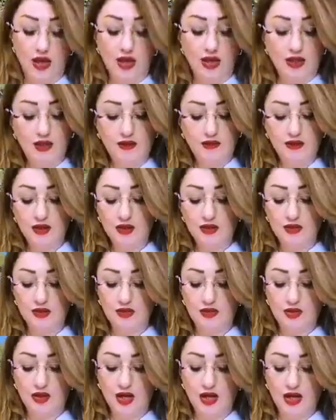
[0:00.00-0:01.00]
الكثيرة
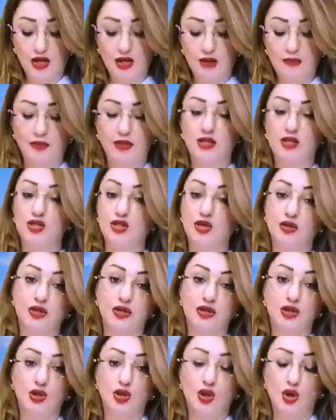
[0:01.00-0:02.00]
الترحال بين
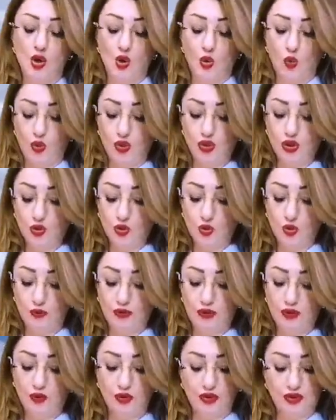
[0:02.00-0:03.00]
شرقي
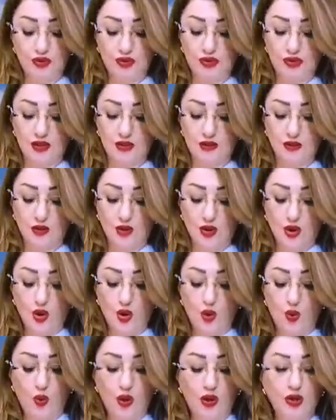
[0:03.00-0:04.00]
وجنوبي كردستان
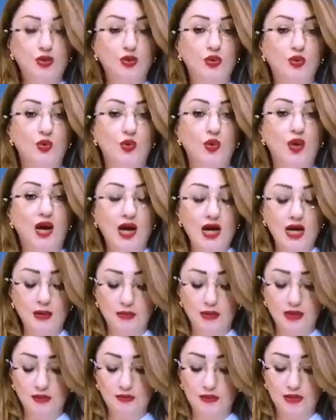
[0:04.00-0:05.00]
والده
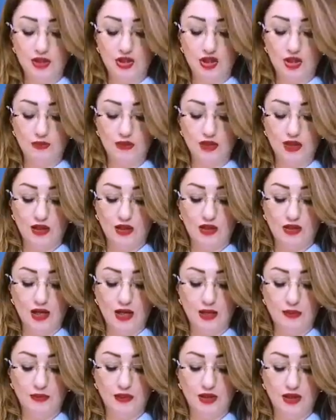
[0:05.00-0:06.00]
أحمد بن جميل
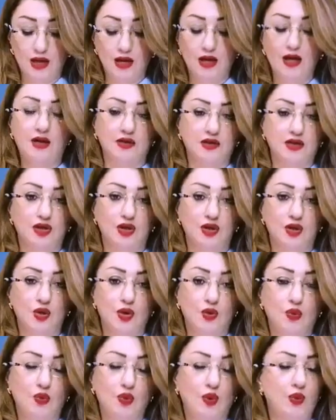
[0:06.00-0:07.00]
كان بالهركي
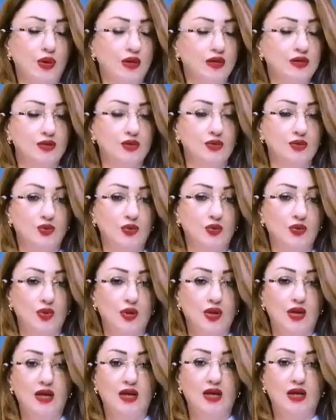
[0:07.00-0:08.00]
ووالدته
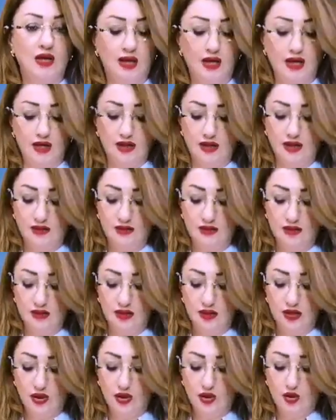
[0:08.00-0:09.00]
ليلى
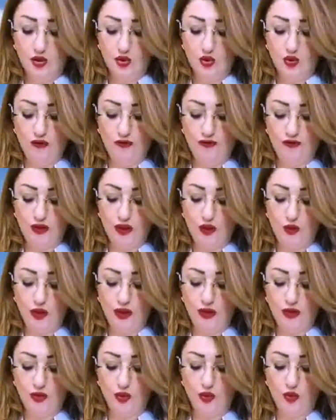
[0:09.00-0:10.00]
توفي
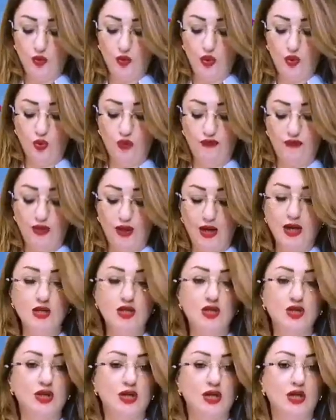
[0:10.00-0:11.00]
والده وهو في
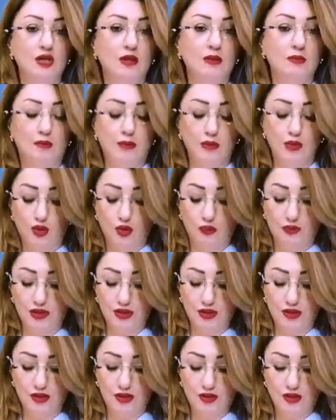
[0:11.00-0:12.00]
العاشرة من
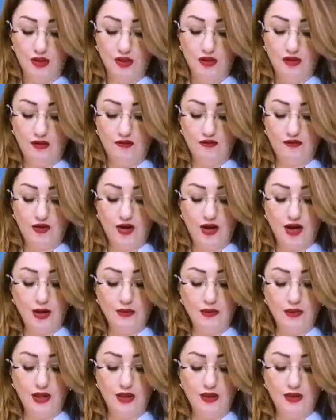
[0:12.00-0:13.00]
عمره
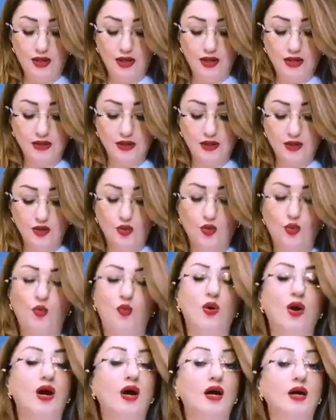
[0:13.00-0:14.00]
فعمل راعيا
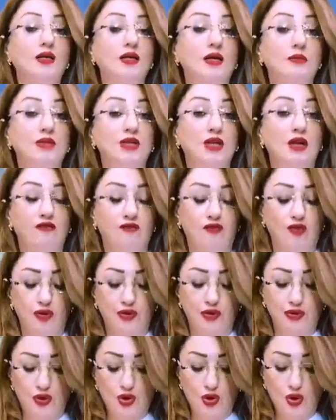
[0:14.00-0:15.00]
وعانى من
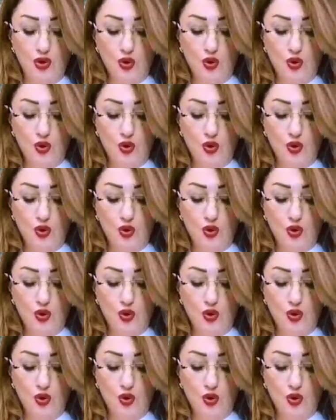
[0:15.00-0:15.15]
الفقر